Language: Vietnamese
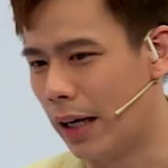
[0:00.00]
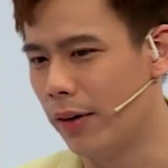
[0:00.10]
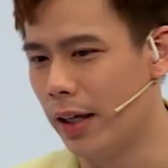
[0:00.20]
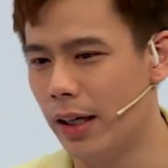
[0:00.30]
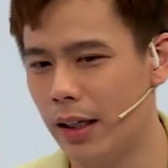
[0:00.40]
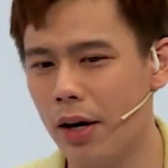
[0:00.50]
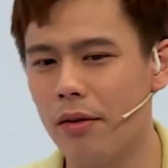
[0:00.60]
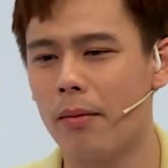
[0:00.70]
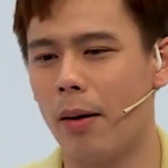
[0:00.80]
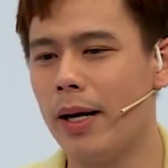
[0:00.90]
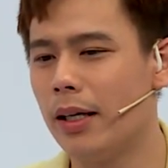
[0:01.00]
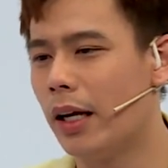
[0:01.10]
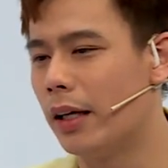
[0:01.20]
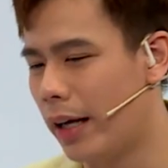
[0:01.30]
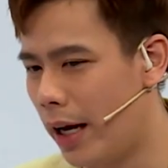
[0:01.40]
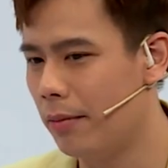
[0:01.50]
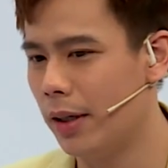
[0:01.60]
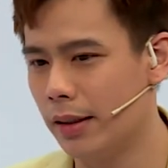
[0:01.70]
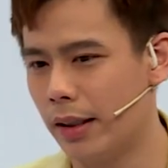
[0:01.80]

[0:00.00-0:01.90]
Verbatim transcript: Tại vì á, nếu như mà Bi nhìn em á,